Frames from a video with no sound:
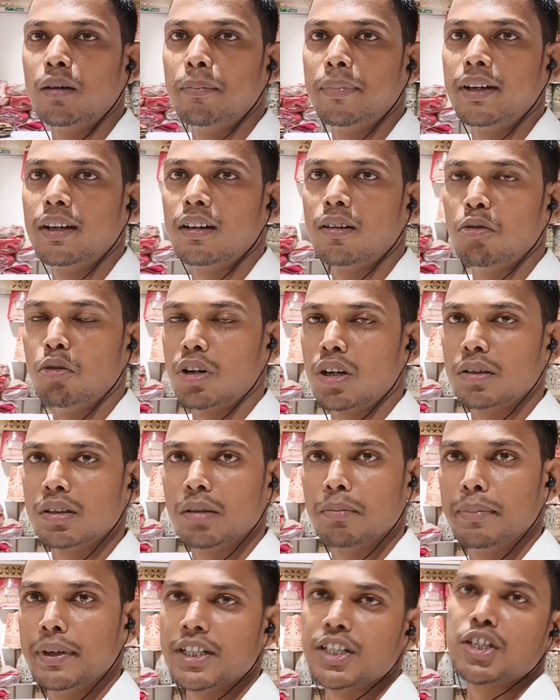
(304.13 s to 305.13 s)
है यहाँ
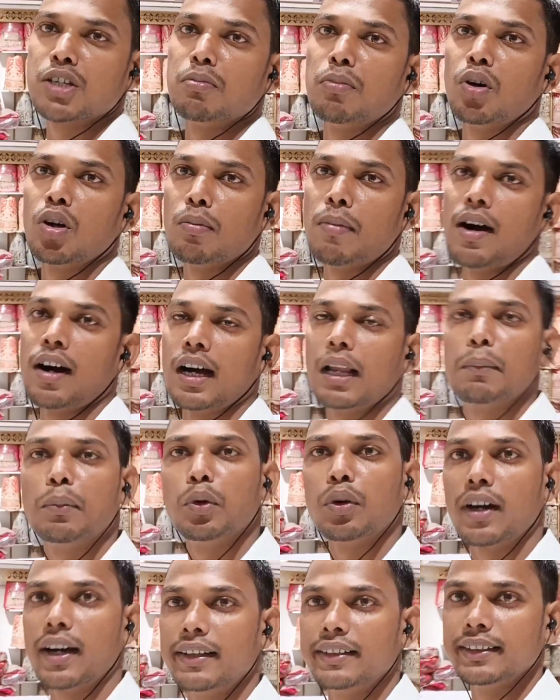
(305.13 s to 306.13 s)
मतलब द बेस्ट मॉल
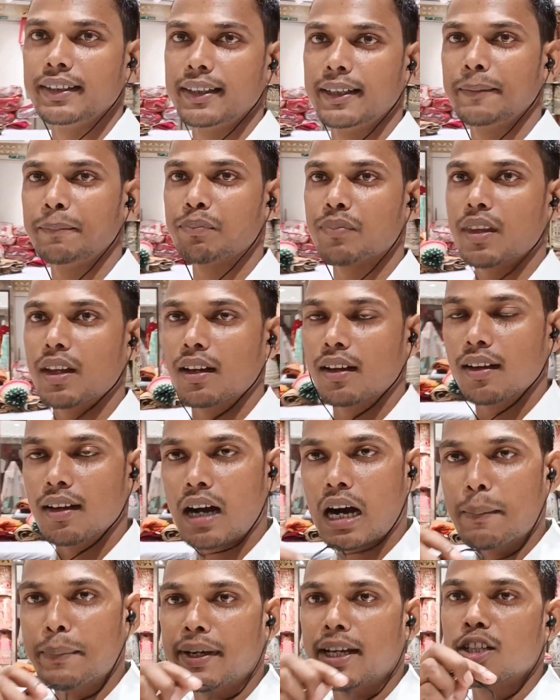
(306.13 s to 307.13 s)
भागलपुर का ये है
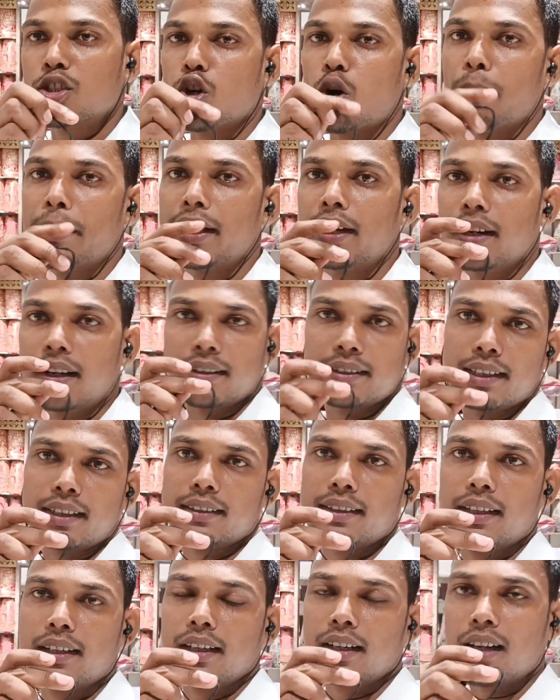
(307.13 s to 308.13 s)
आप यहाँ शॉपिंग कर
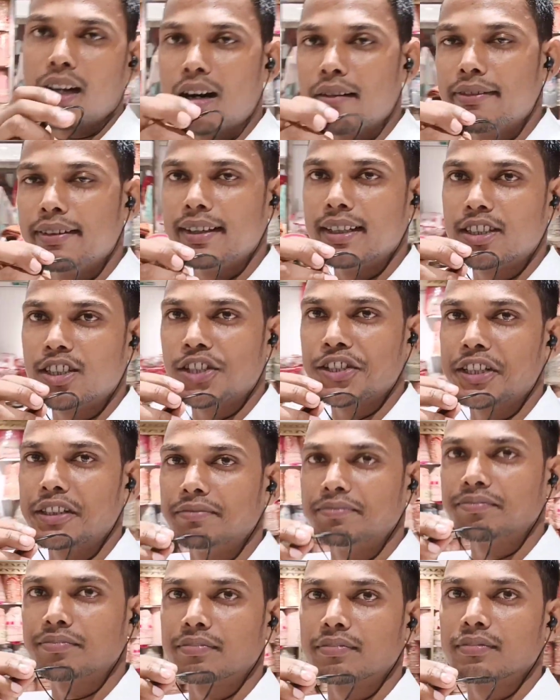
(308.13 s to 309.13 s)
सकते हैं काफ़ी अच्छा
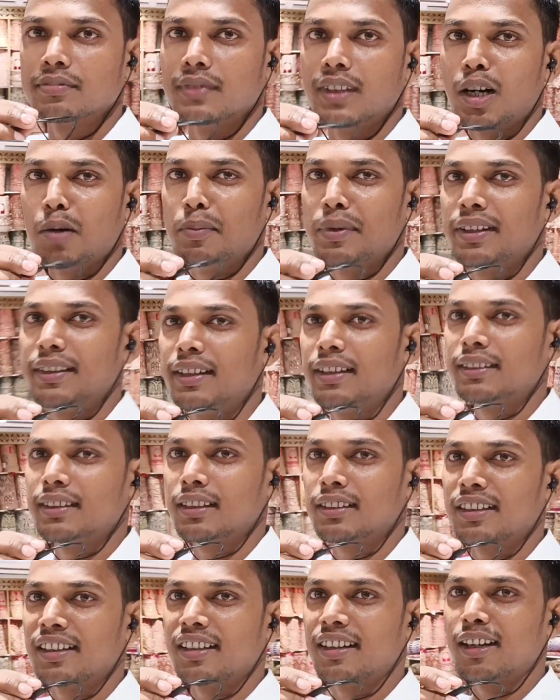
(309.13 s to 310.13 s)
है आप ये देख
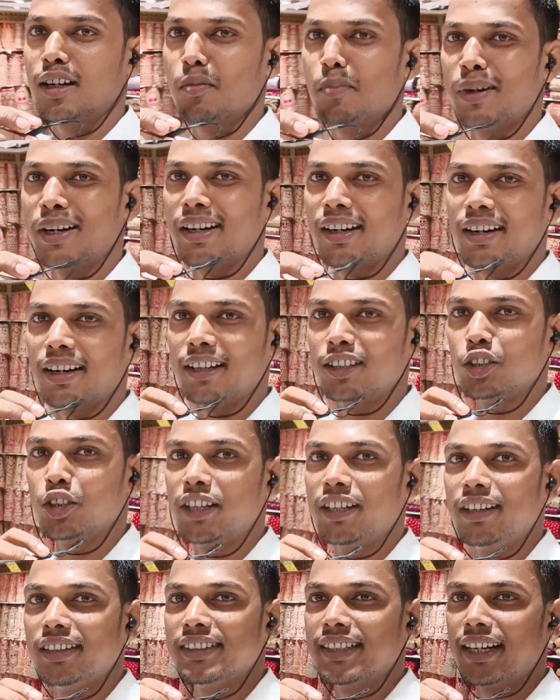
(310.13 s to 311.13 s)
सकते हैं रंग बिरंग का
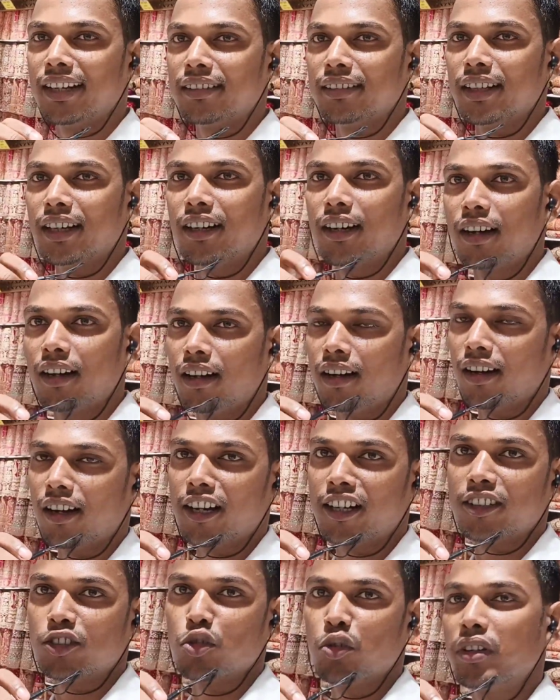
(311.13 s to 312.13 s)
जो है डिज़ाइनदार
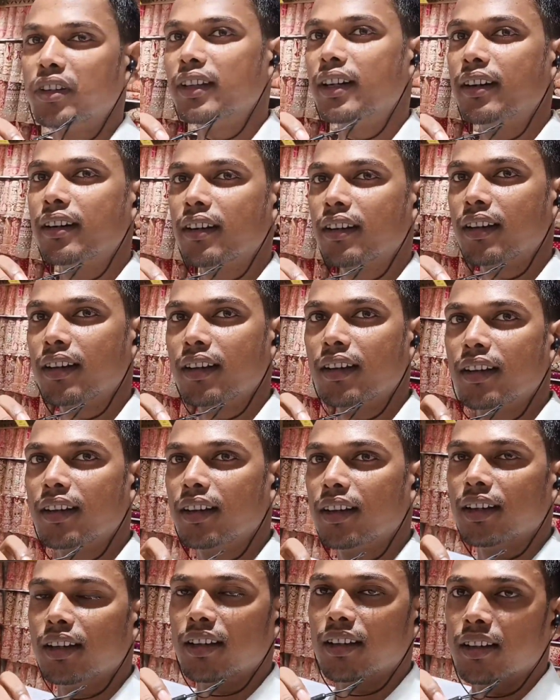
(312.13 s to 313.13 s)
लहंगा चूड़ीदार
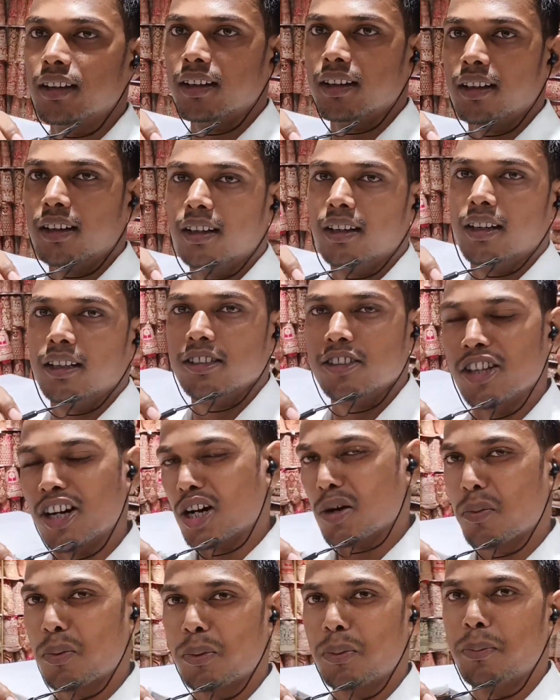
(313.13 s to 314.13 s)

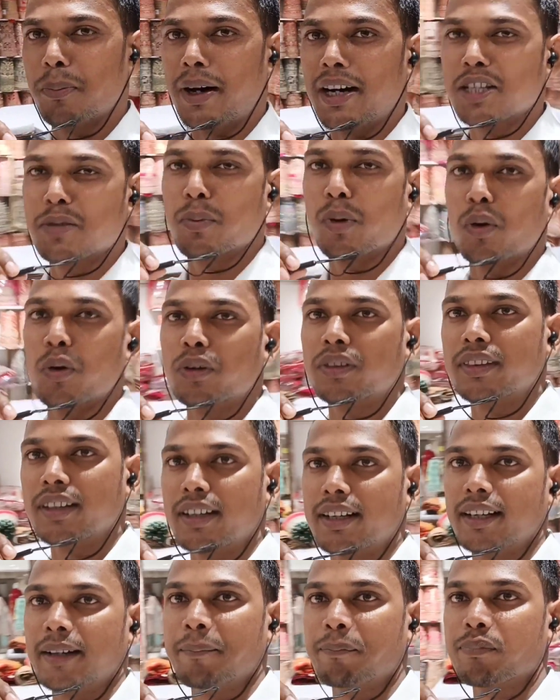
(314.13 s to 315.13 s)
चार पाँच फ्लोर
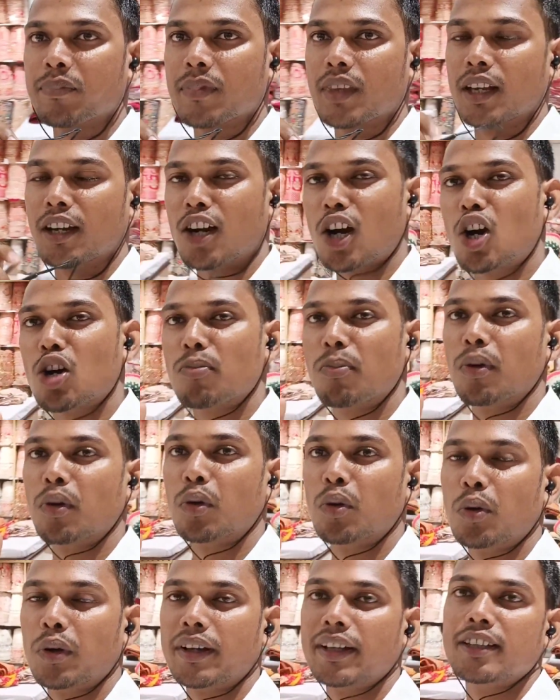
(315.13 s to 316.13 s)
तक है ग्राउंड
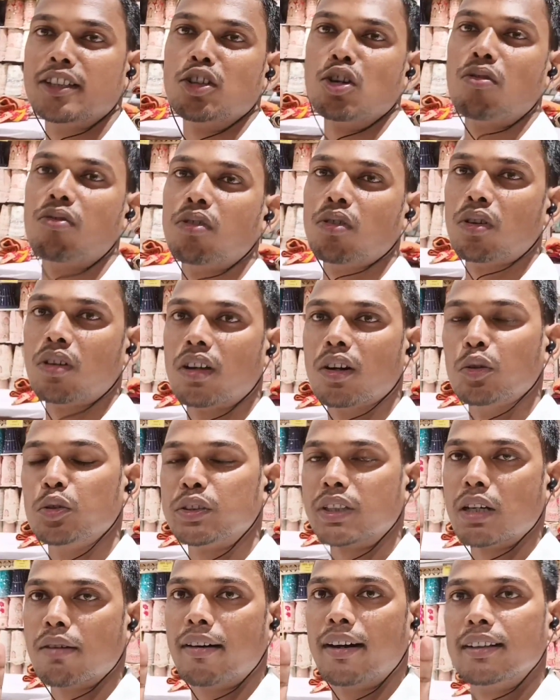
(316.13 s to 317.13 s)
फ्लोर हो गया जीरो फ्लोर
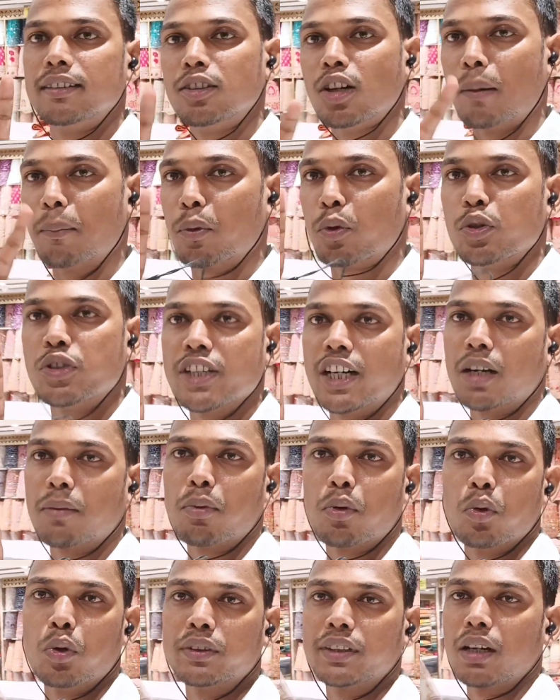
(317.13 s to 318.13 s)
उसके बाद आपको
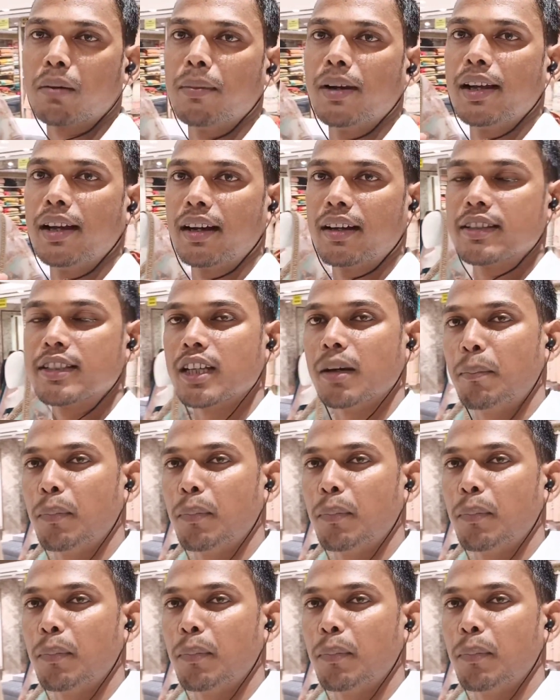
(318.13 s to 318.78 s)
चार फ्लोर तक मिलेगा